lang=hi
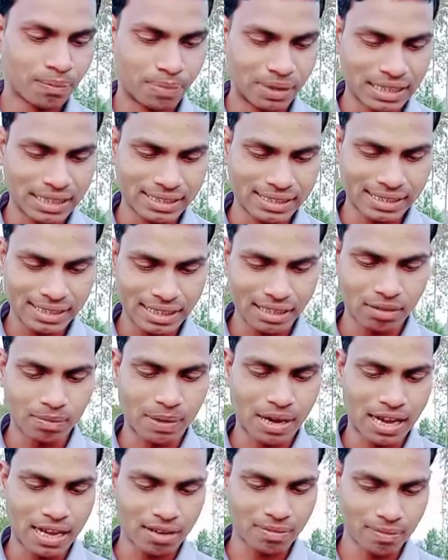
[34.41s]
प्लीज़ एक
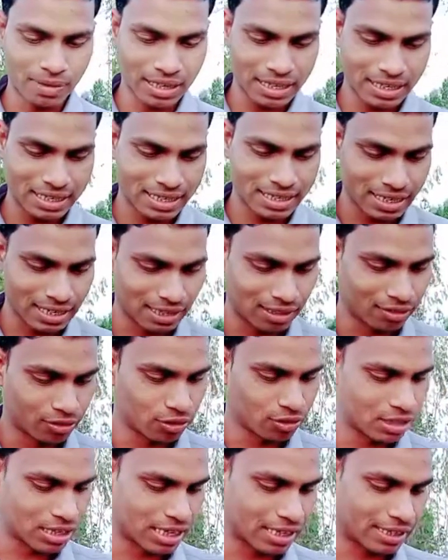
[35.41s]
बार मेरे चैनल
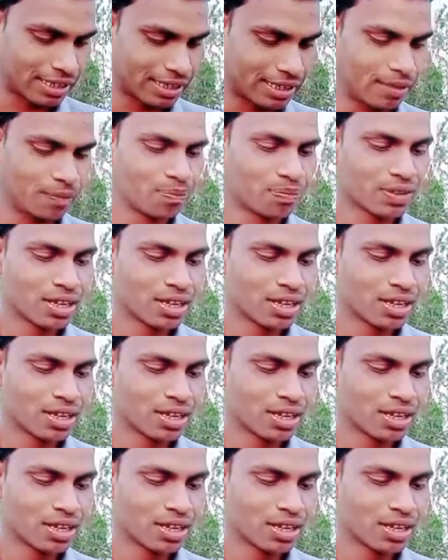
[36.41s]
को जाके